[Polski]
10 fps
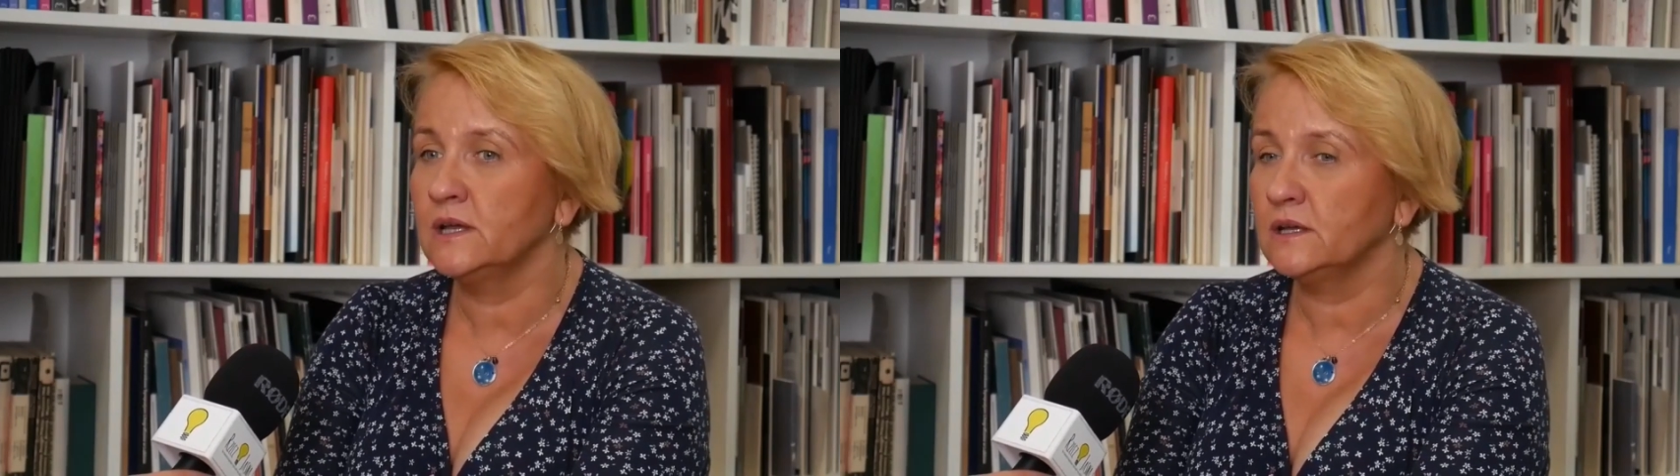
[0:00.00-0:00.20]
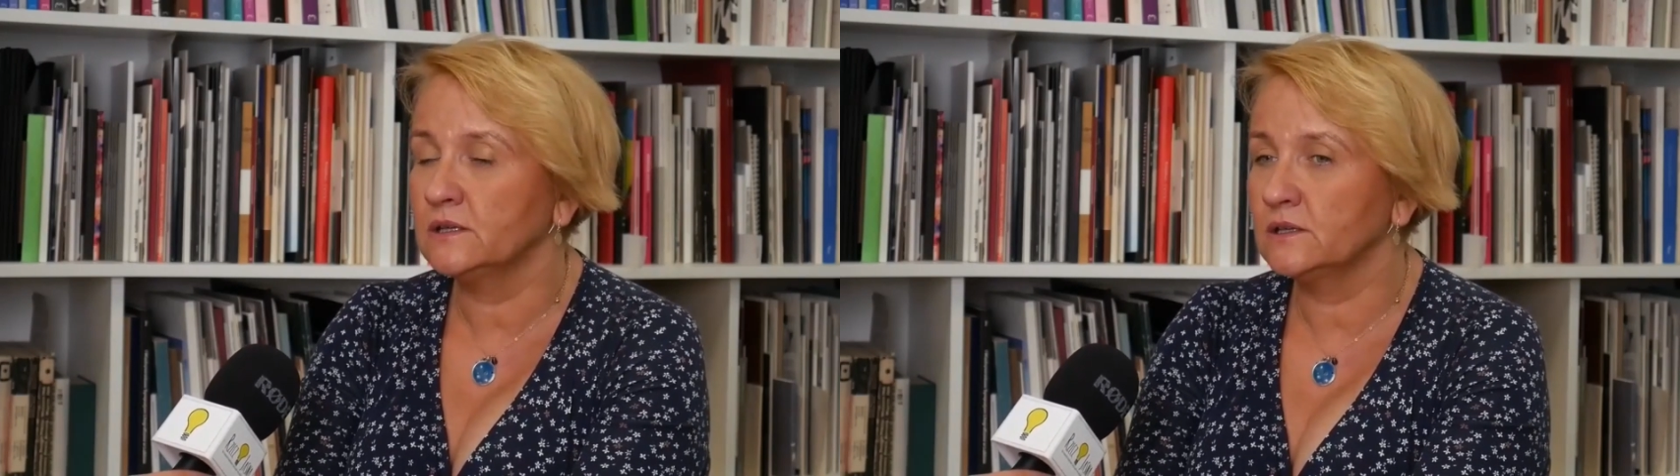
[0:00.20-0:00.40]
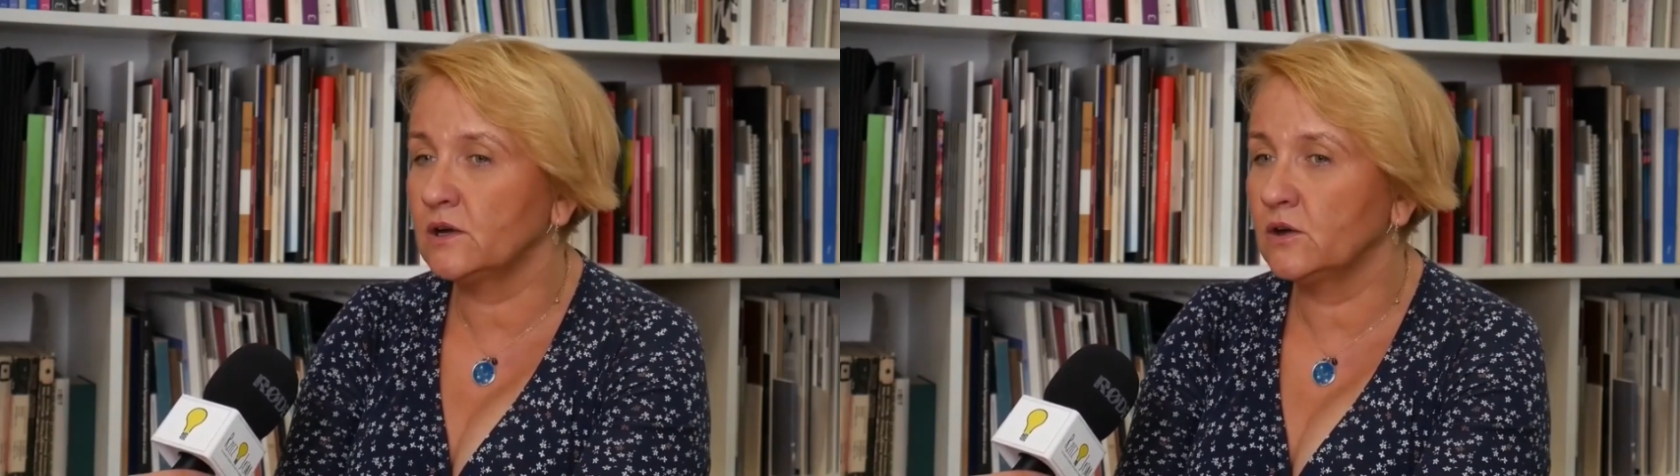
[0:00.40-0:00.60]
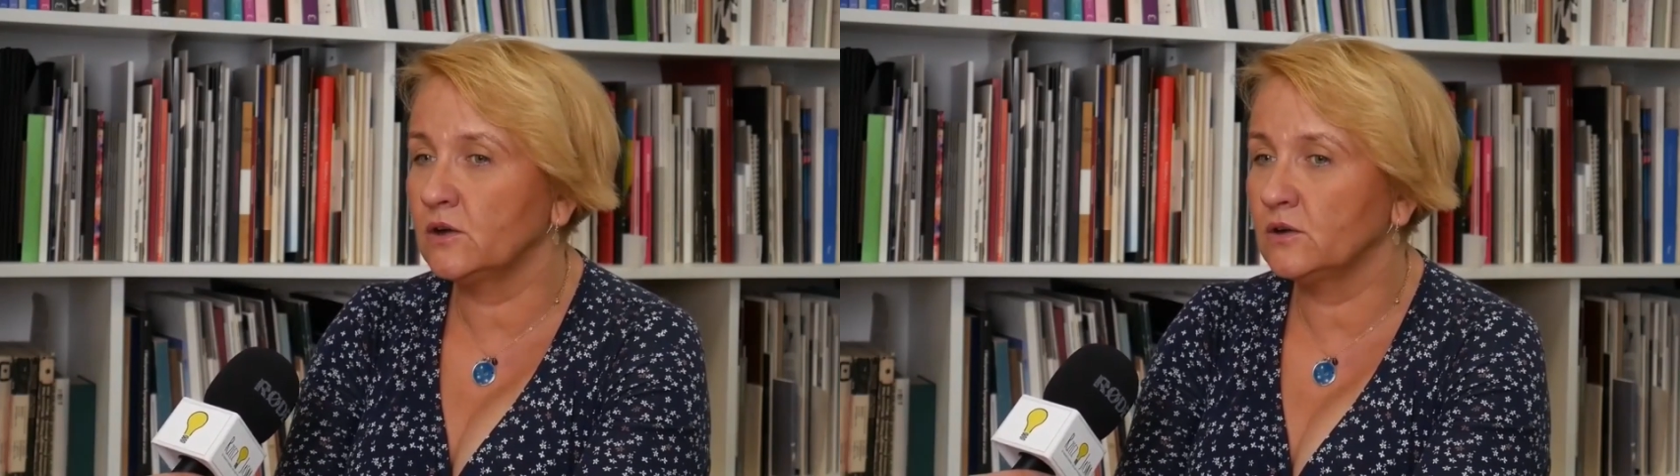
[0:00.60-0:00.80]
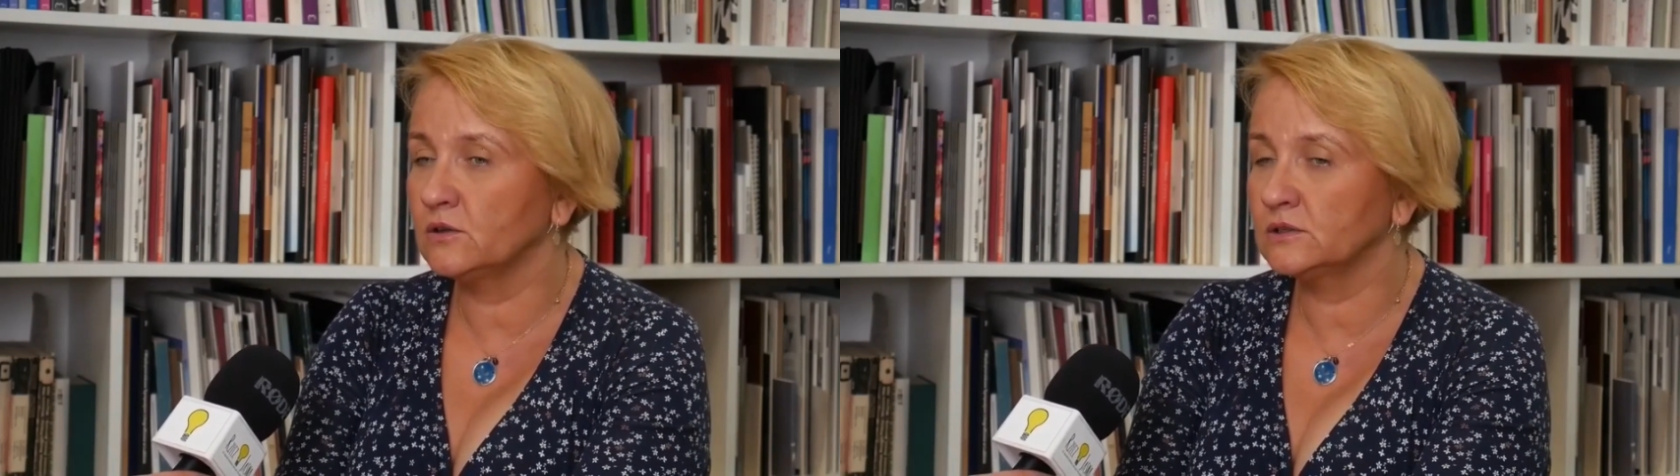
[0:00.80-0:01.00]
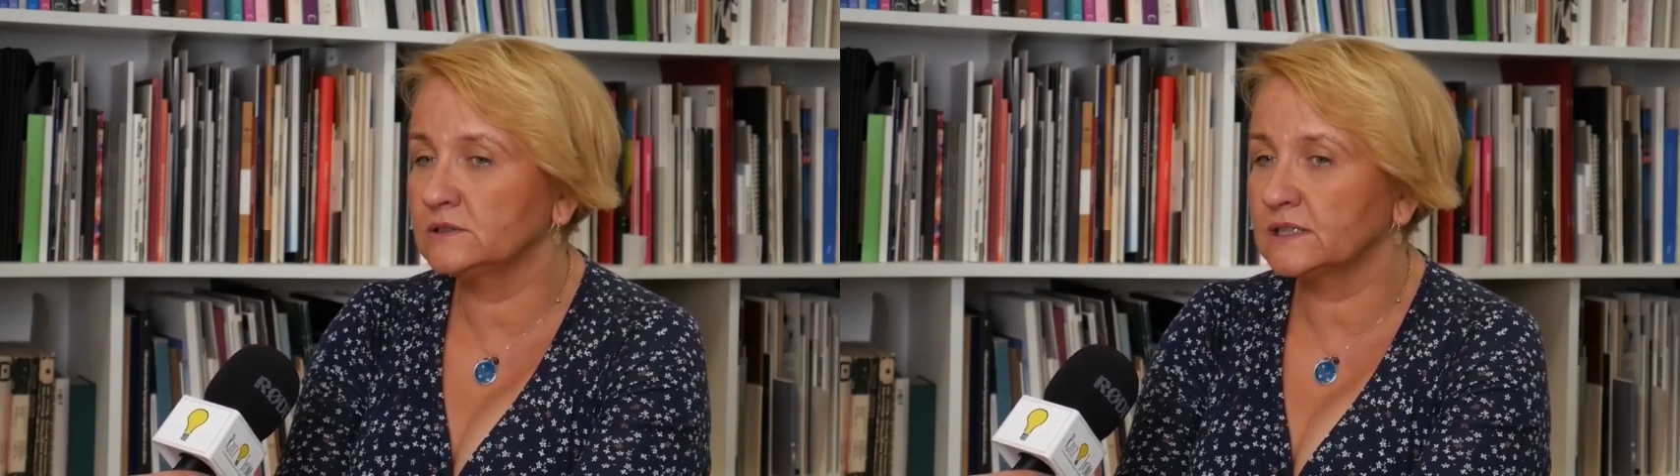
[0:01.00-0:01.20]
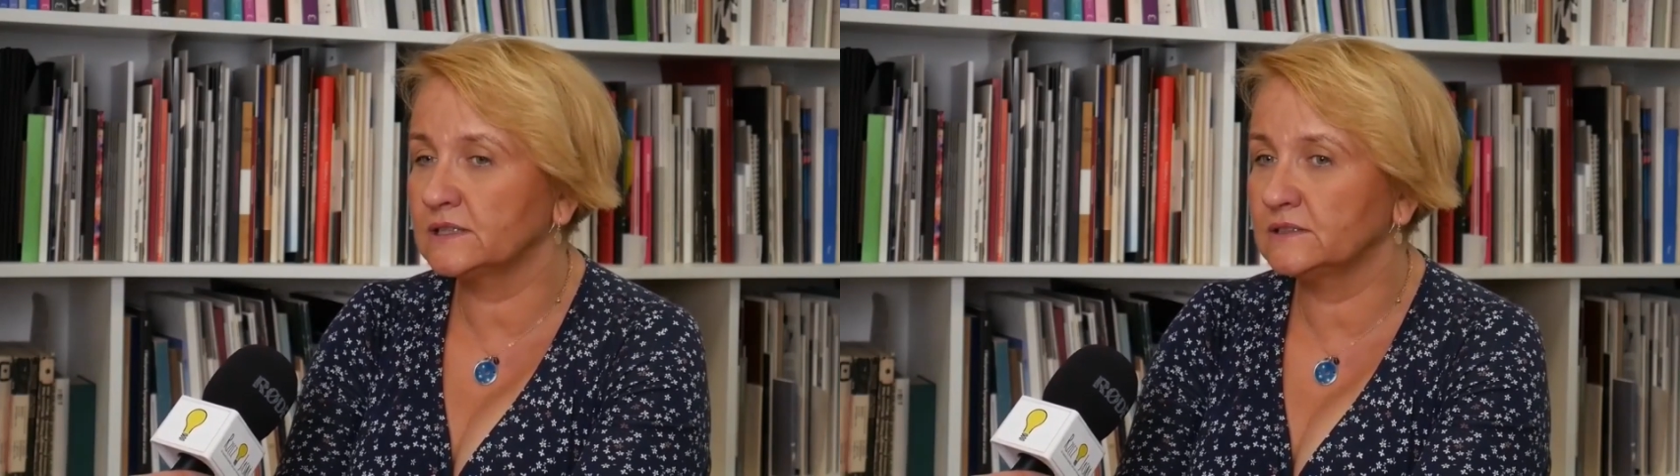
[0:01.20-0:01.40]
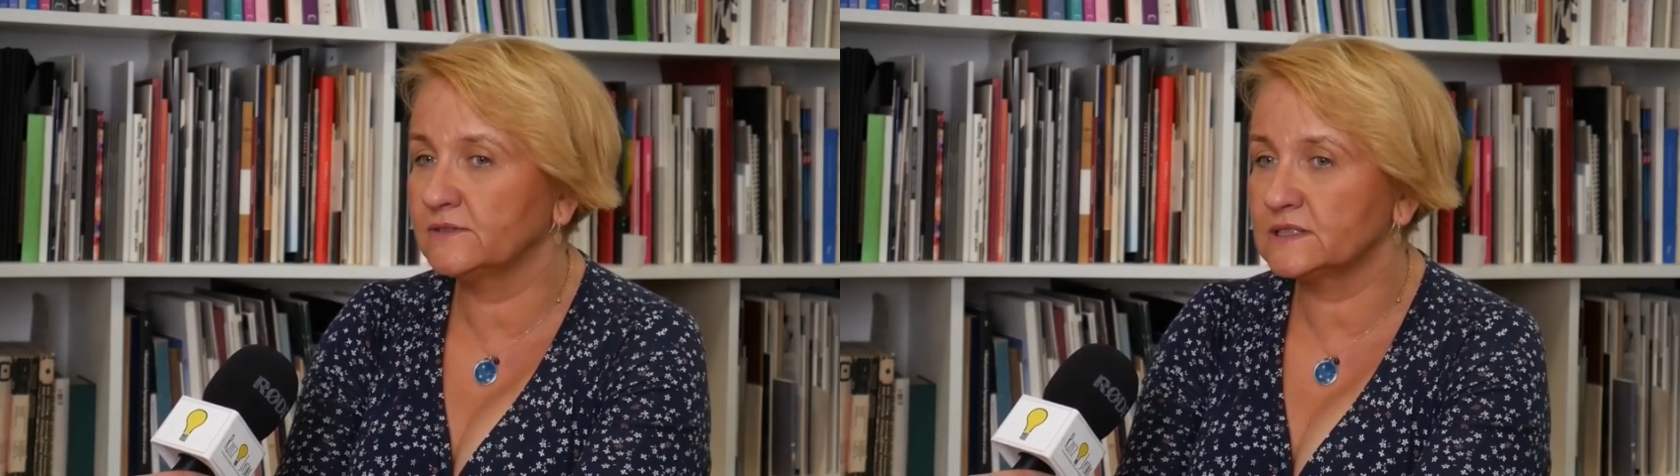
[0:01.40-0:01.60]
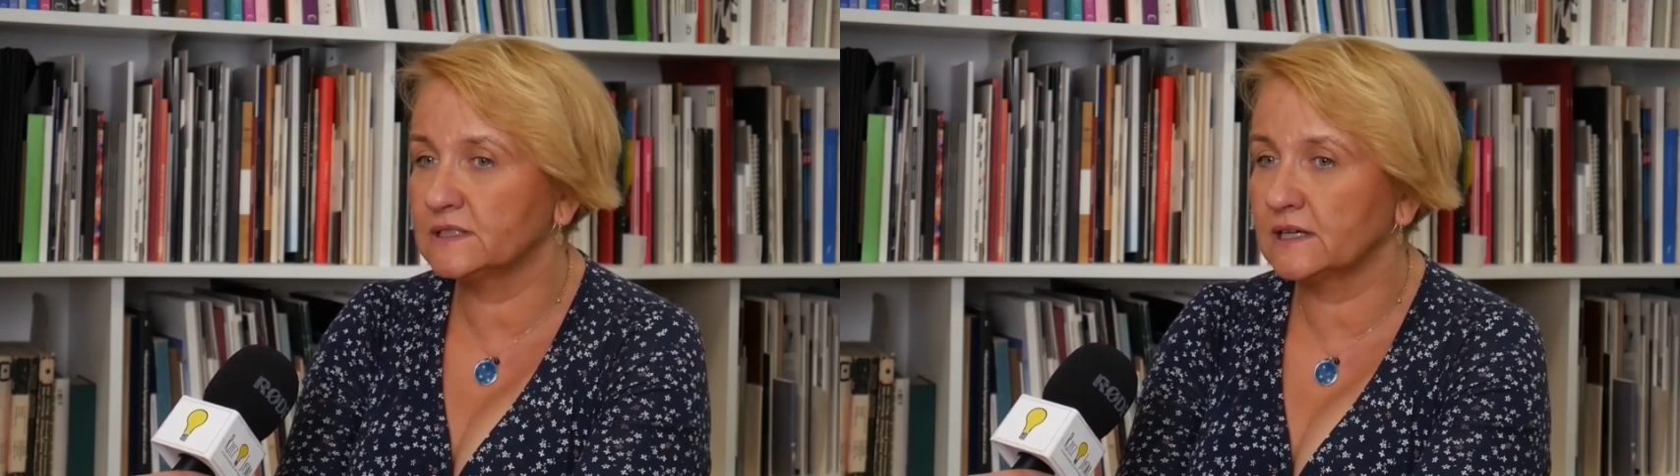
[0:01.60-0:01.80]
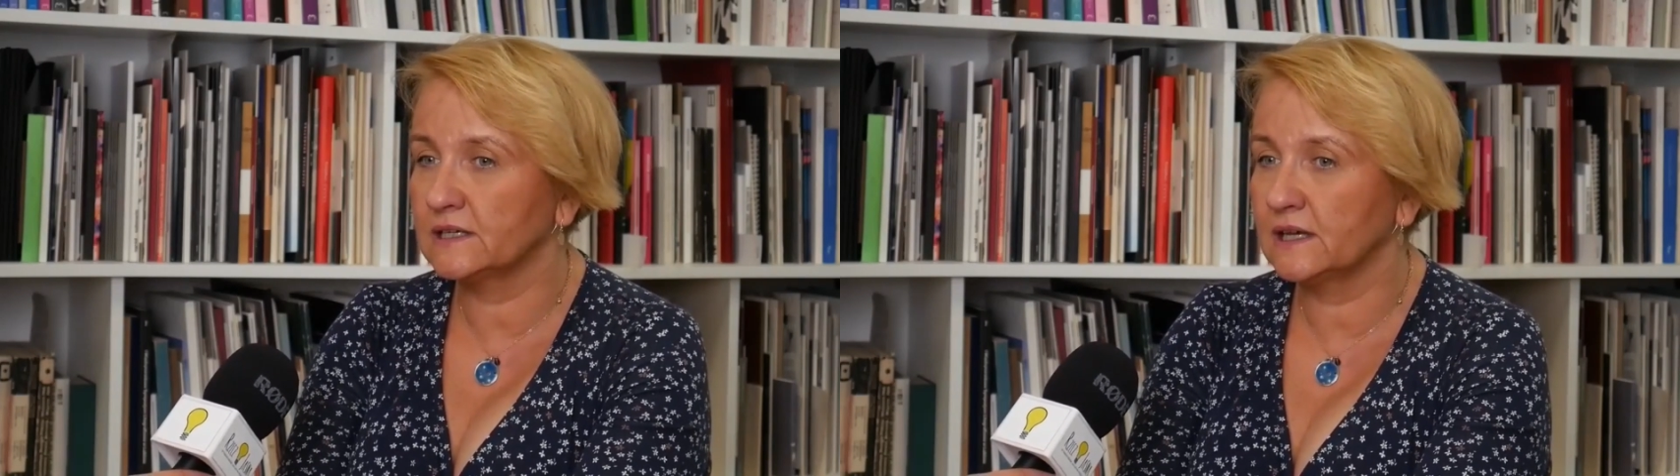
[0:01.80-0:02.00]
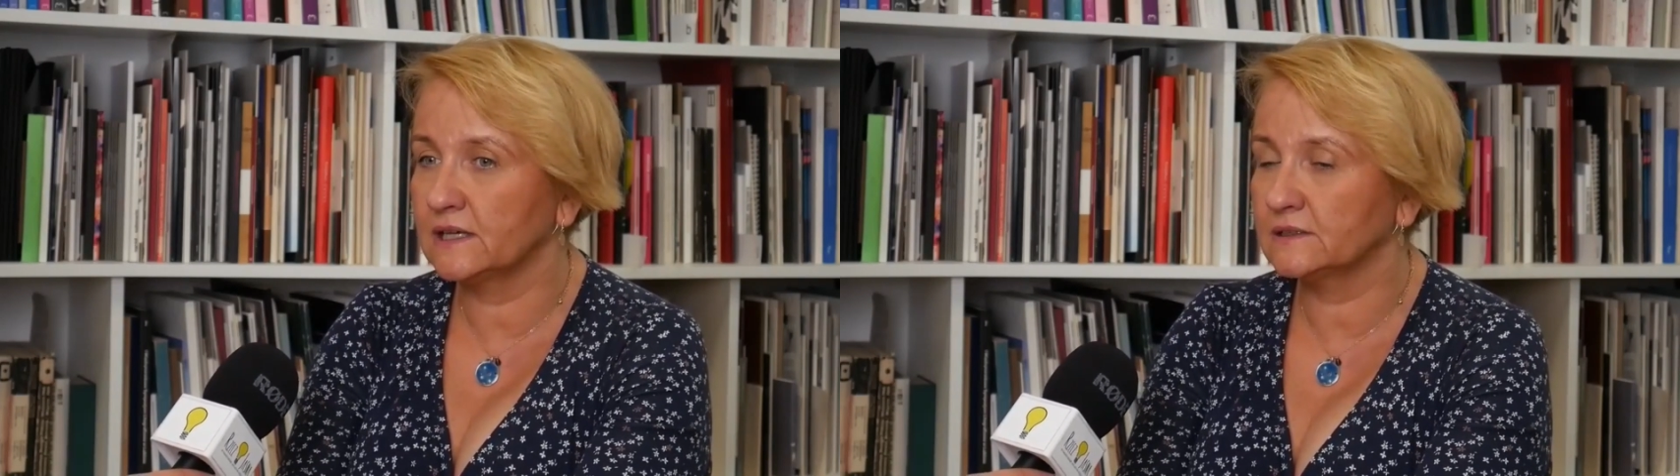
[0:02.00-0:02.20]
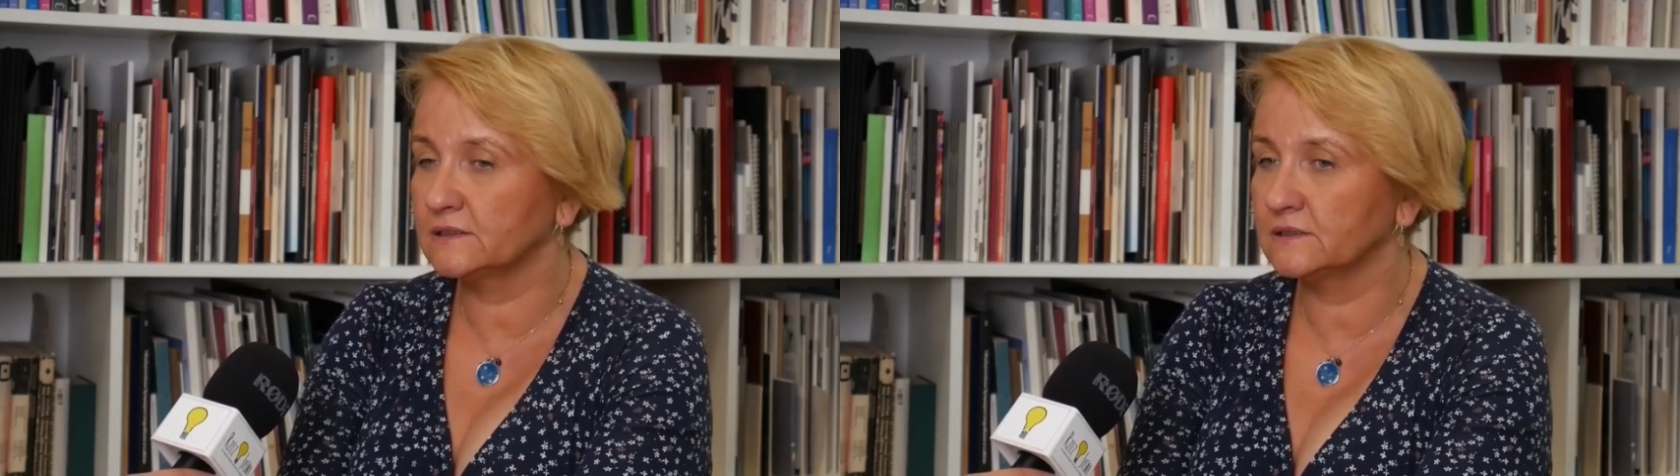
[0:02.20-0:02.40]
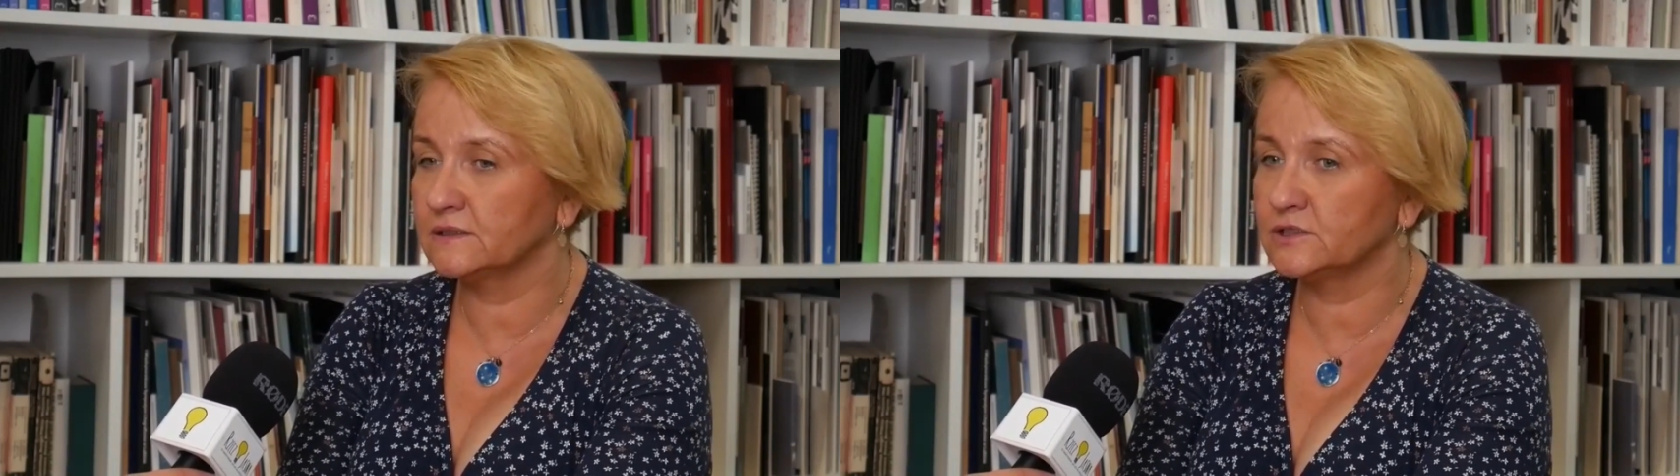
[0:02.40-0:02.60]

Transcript: e, o e, takich kwestiach jak e,